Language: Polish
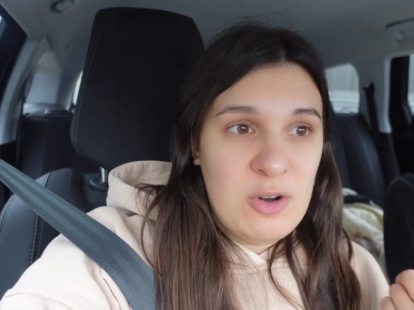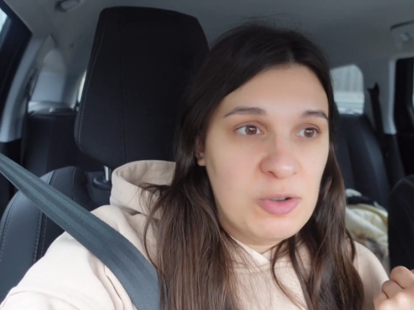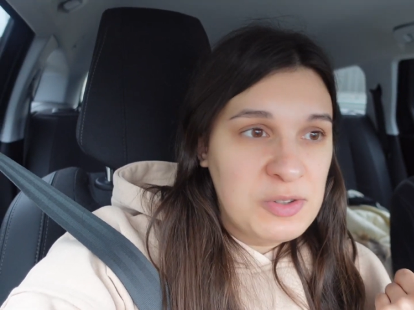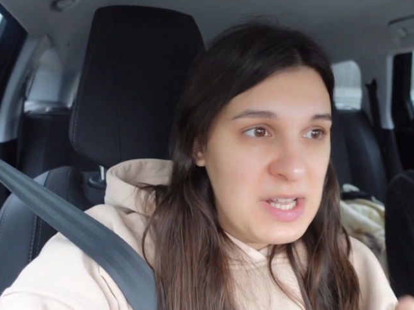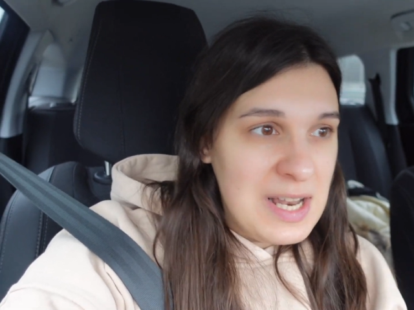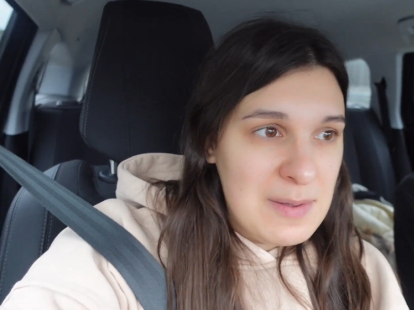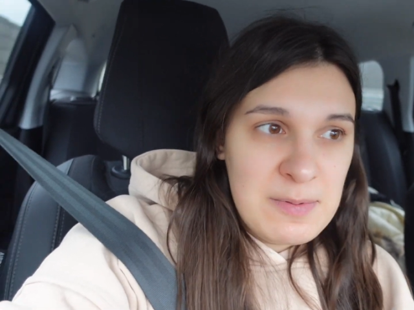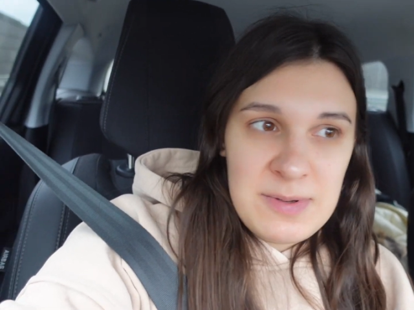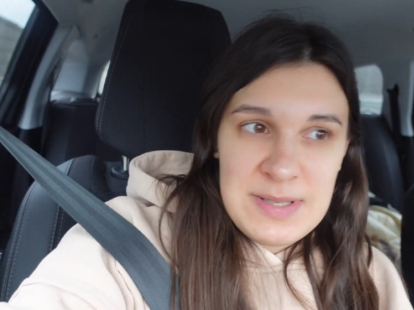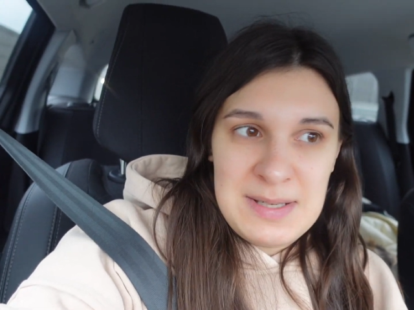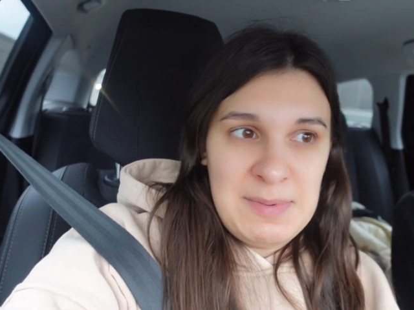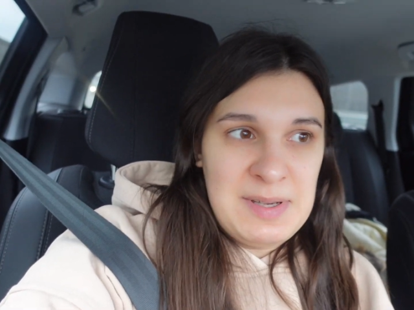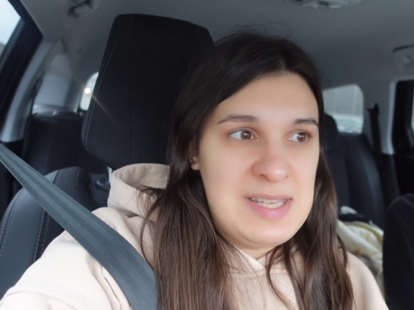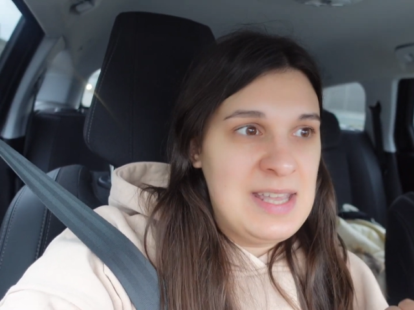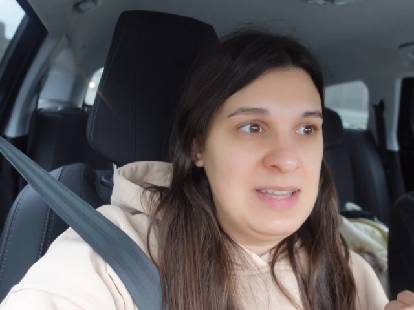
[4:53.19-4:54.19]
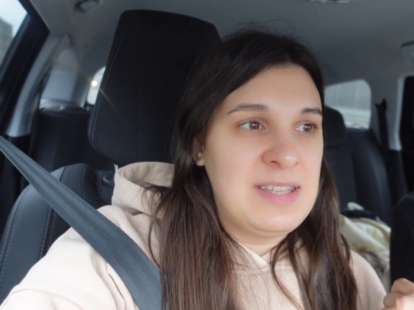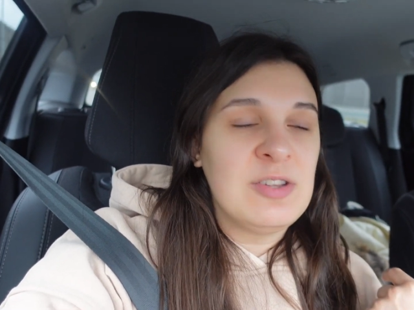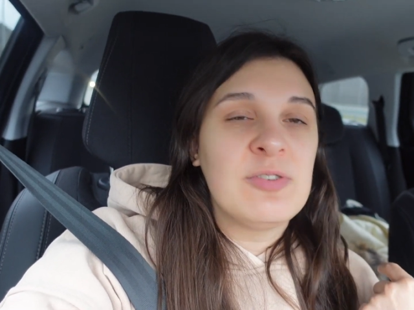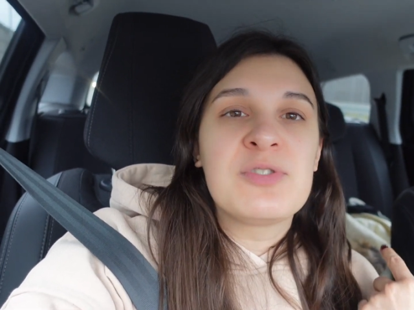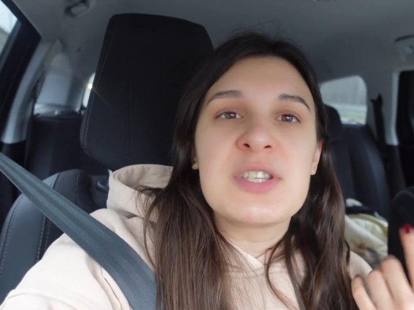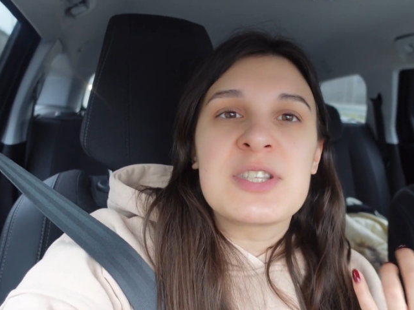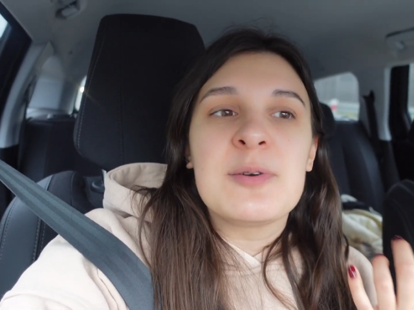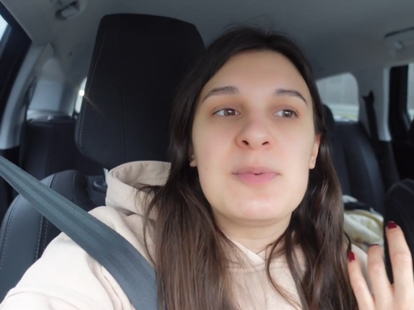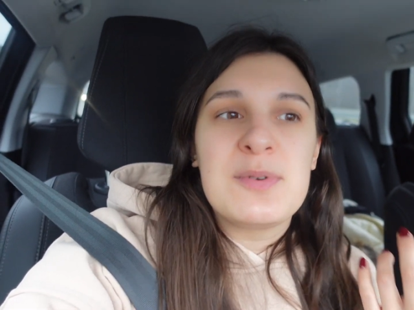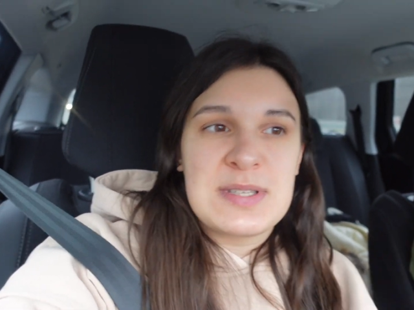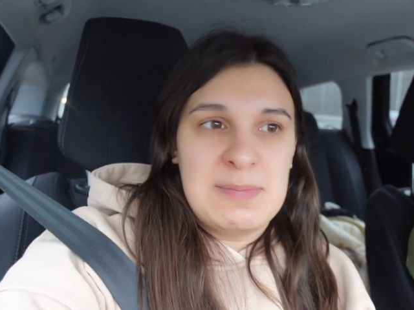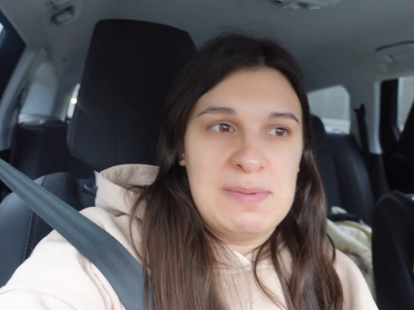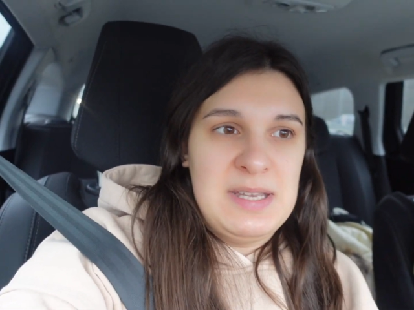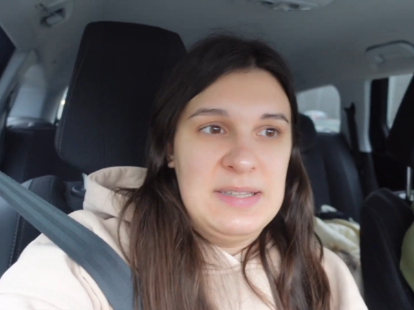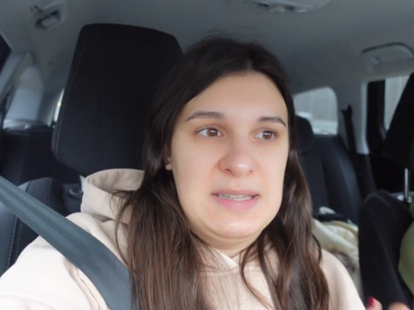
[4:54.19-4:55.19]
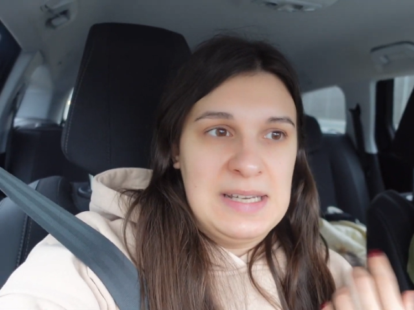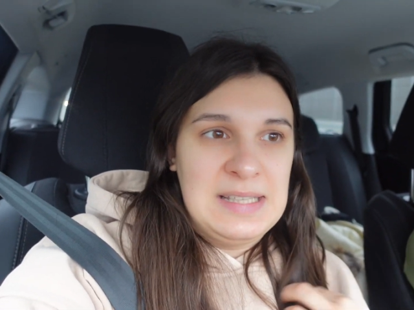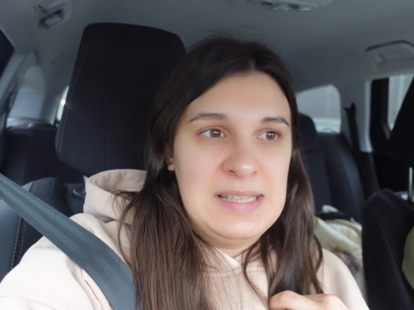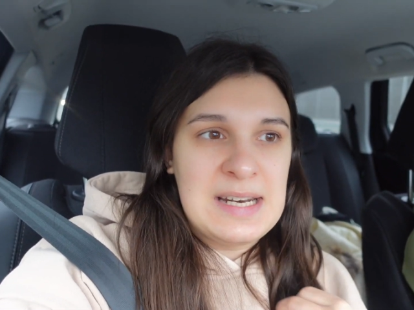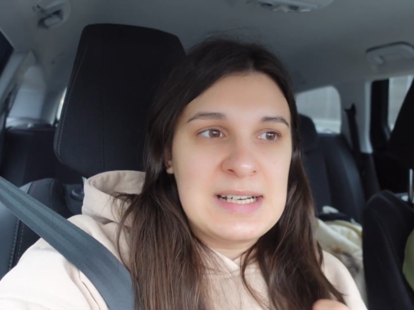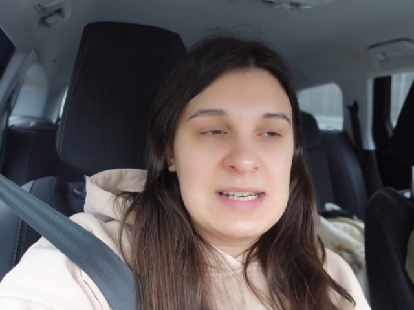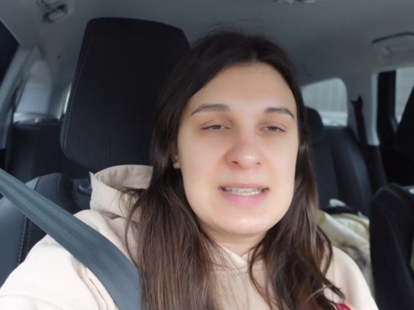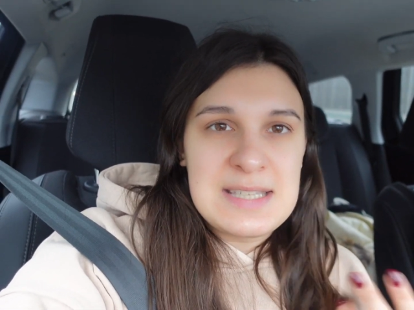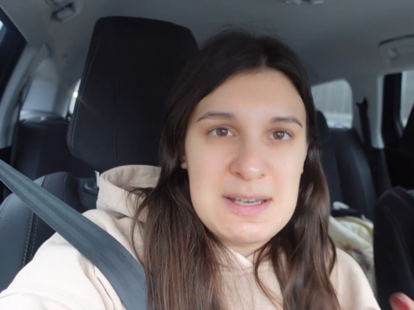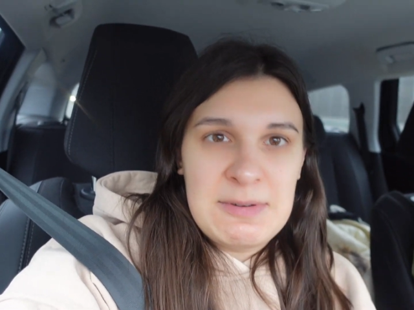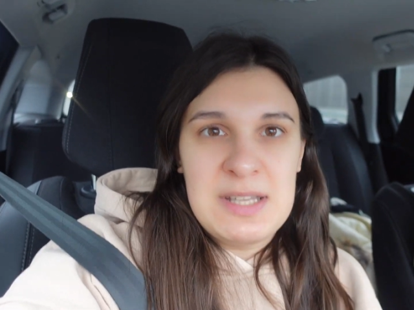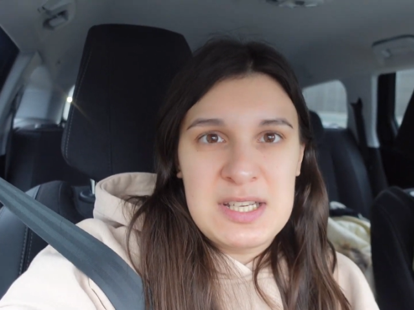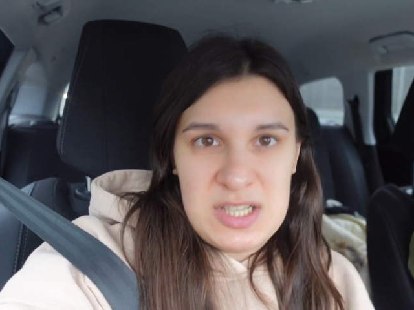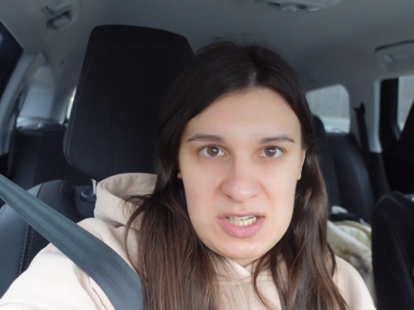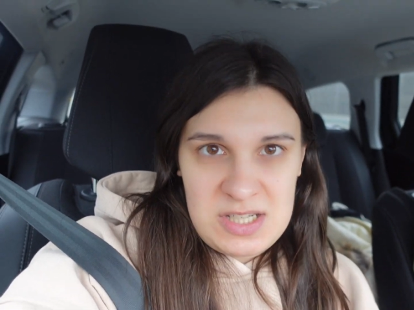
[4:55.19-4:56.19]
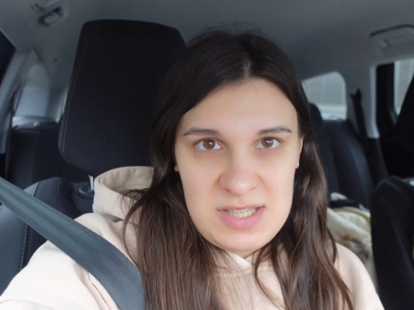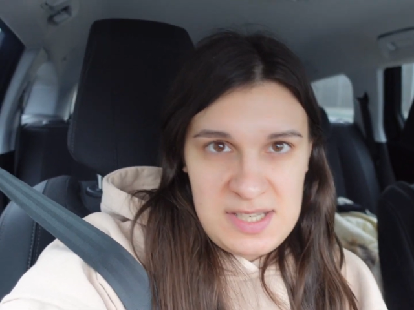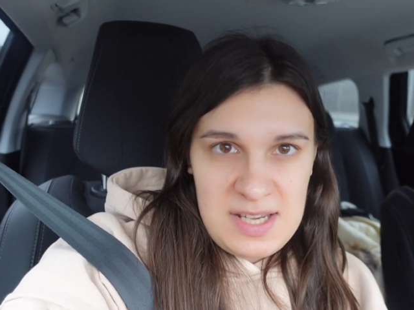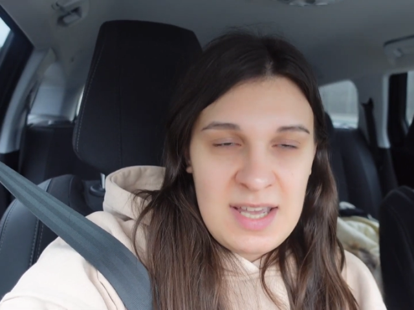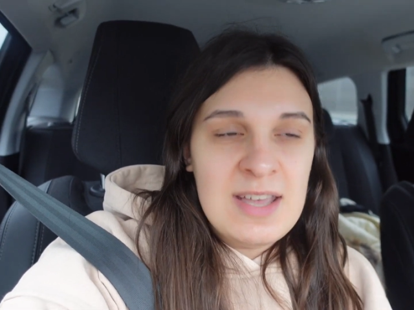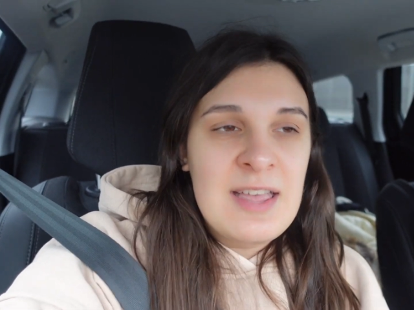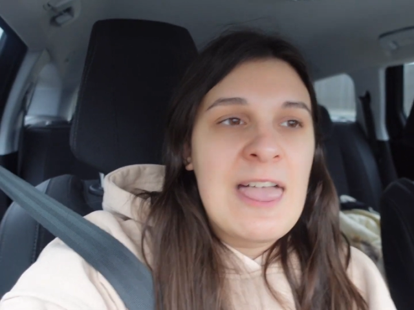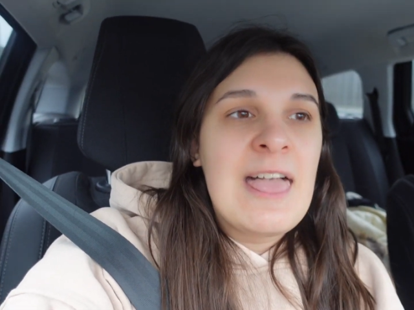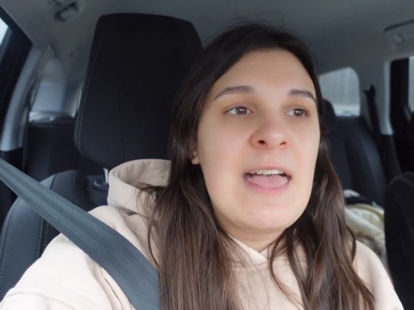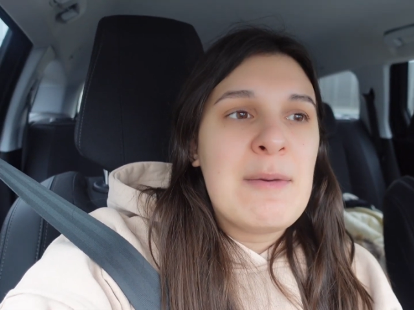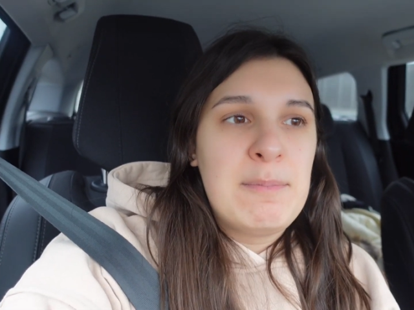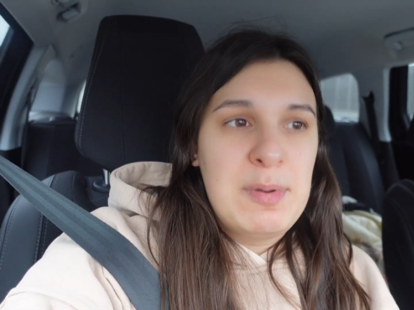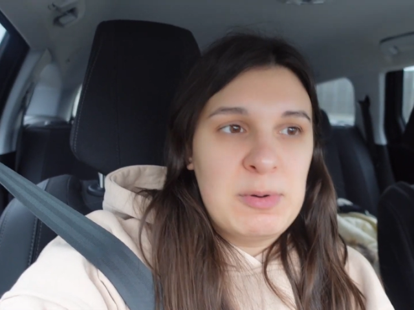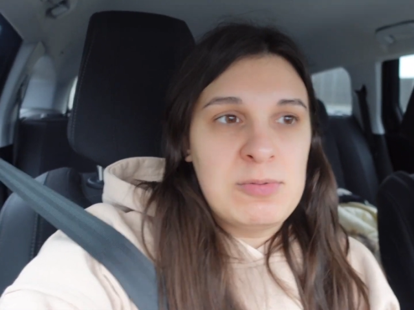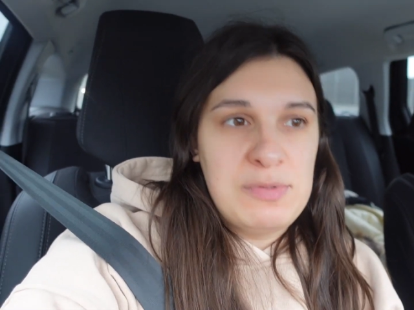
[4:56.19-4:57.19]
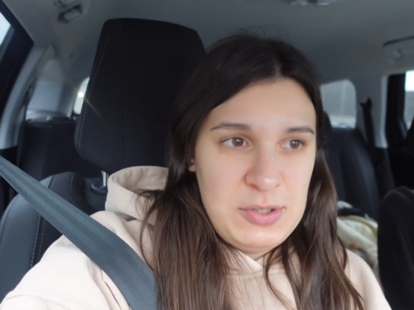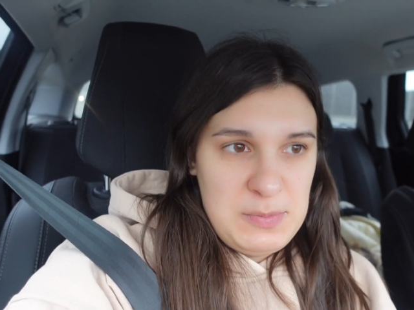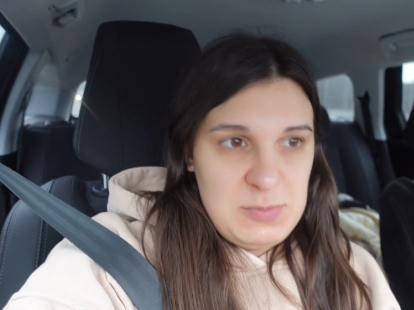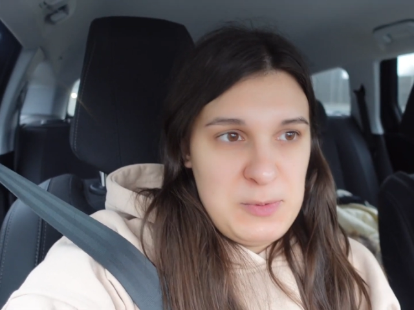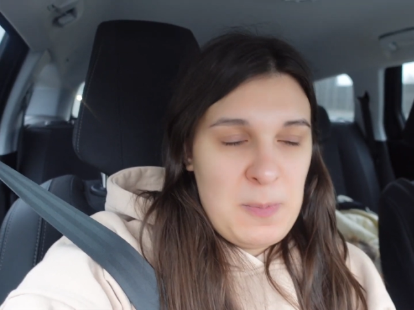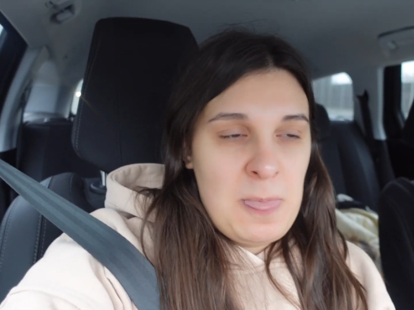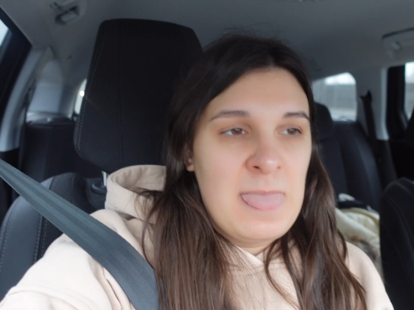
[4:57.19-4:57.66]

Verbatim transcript: Hotele były zamknięte, no wszystko było zamknięte. Generalnie całe nasze życie było w domu.